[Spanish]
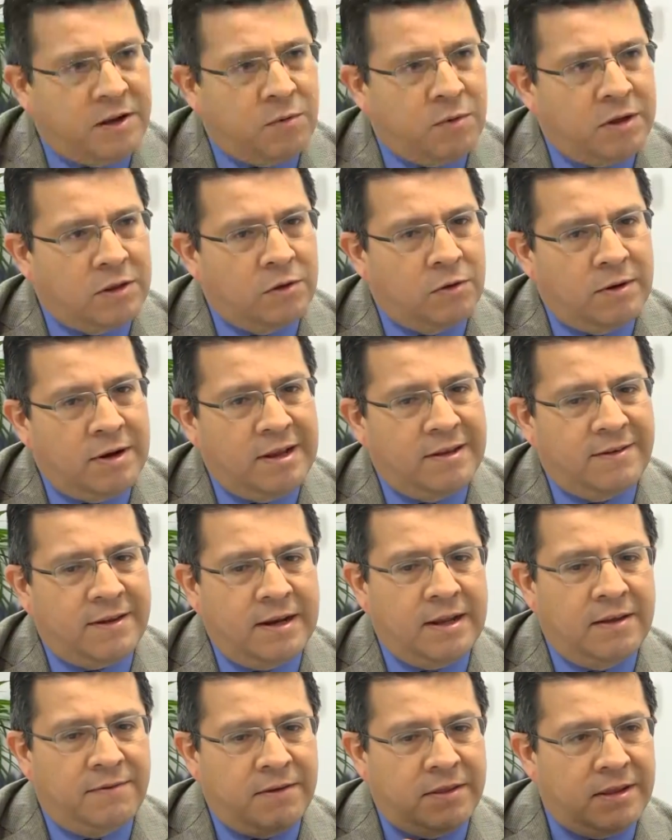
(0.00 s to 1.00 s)
cuando él
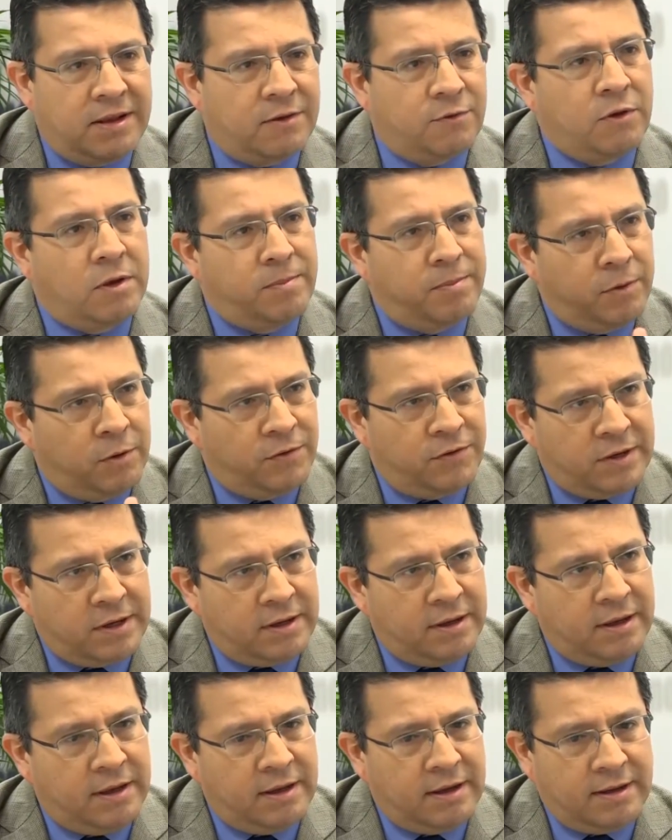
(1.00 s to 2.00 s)
sale a defender a su
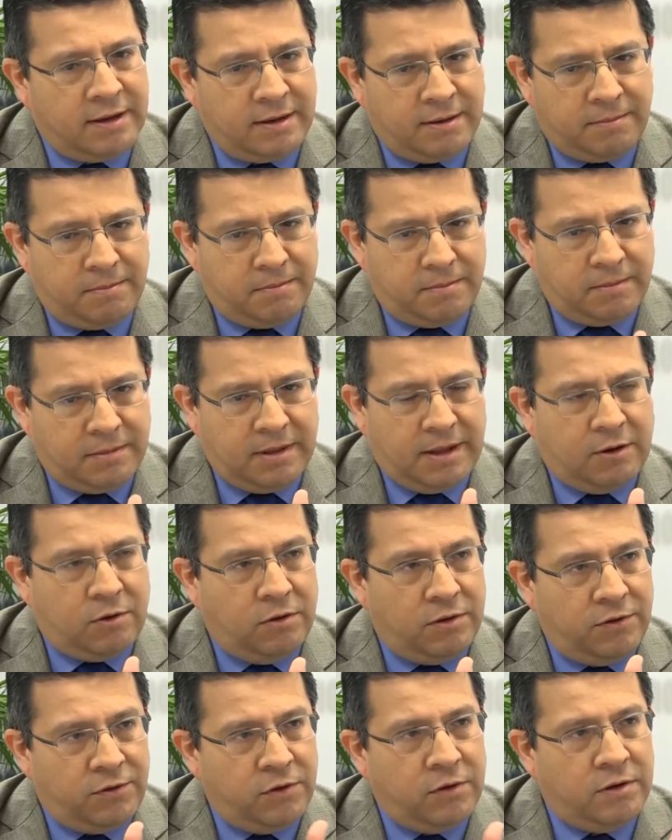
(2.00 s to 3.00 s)
esposa en la
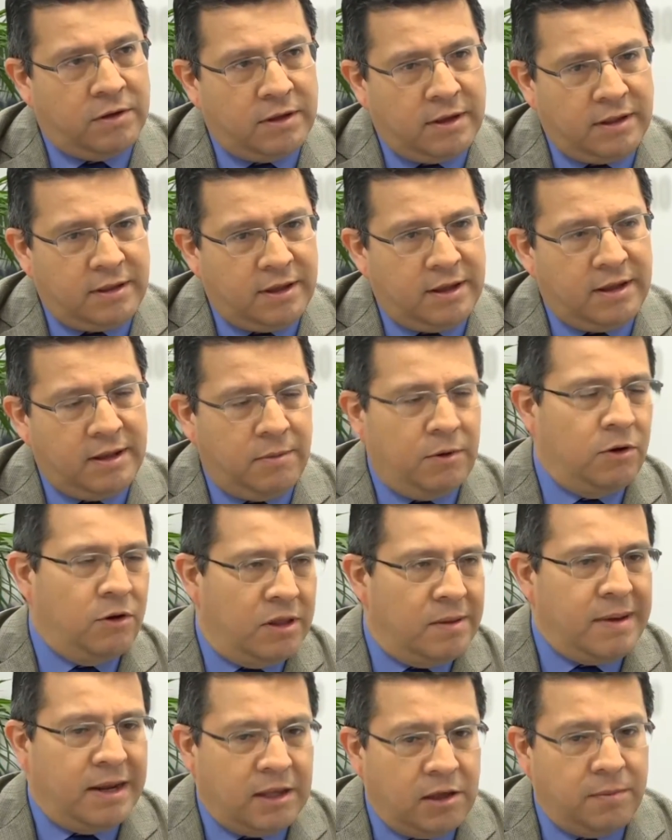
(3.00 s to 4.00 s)
condición que tiene,
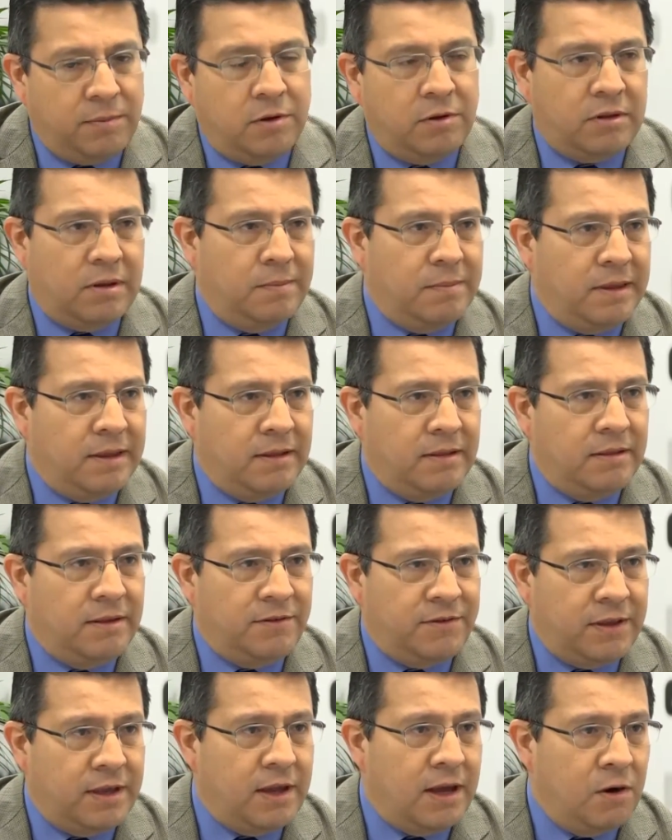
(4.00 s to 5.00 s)
bueno, de marido, pero también
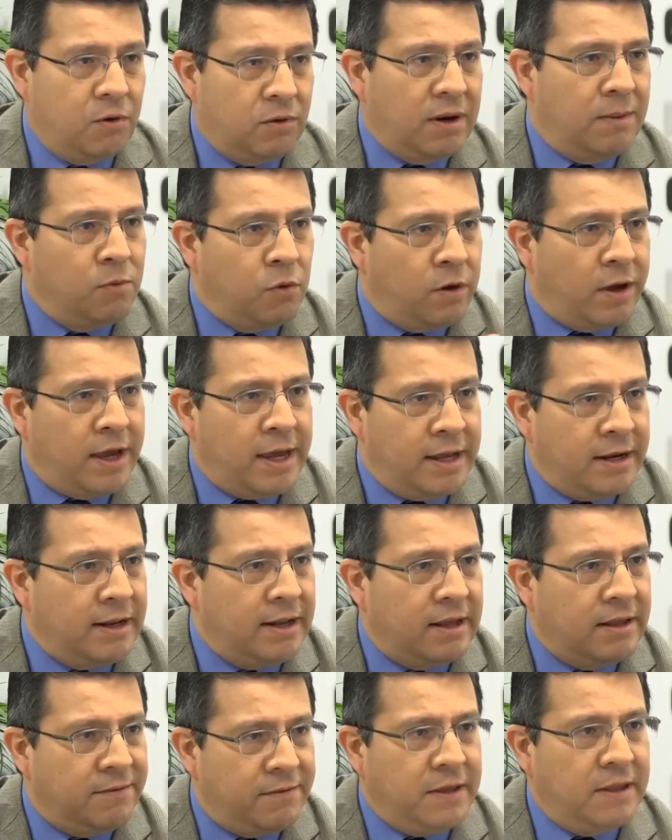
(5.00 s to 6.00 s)
dice a una mujer y
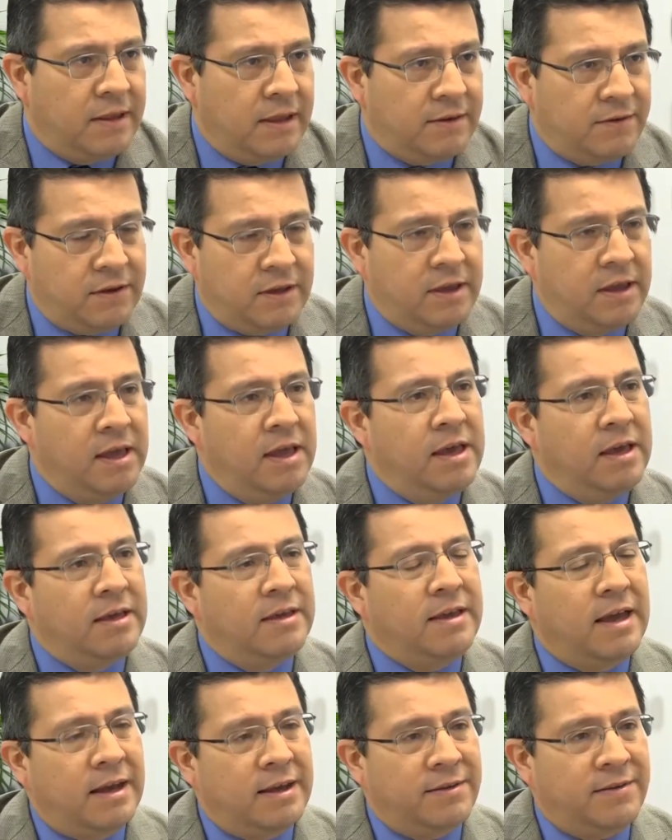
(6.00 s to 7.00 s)
la defiende así,
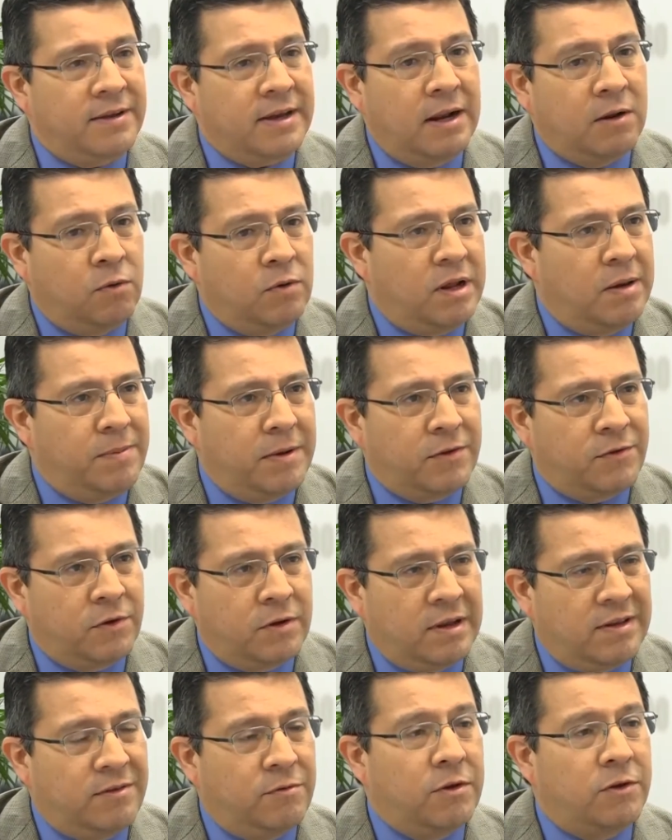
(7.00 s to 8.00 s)
y han es en algunas
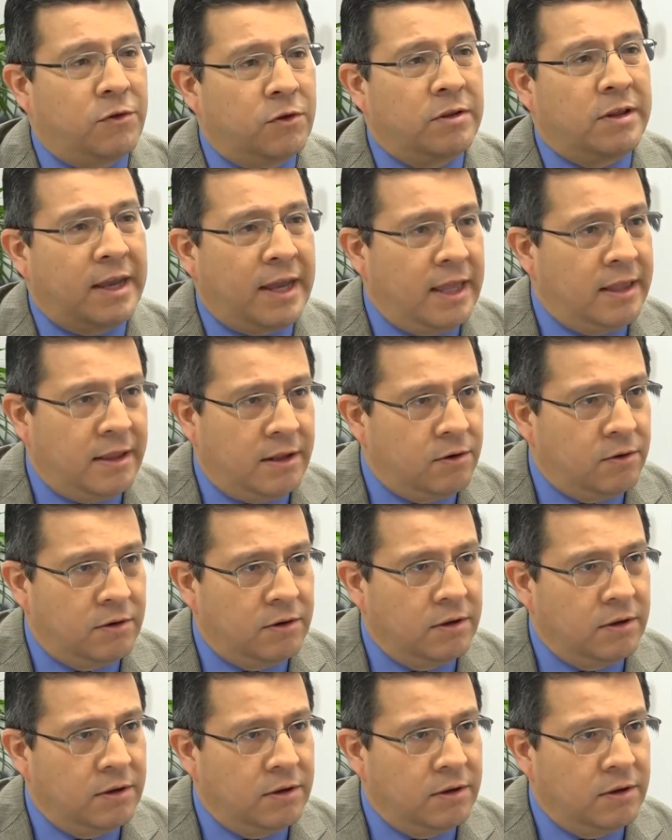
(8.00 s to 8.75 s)
personas situación de género.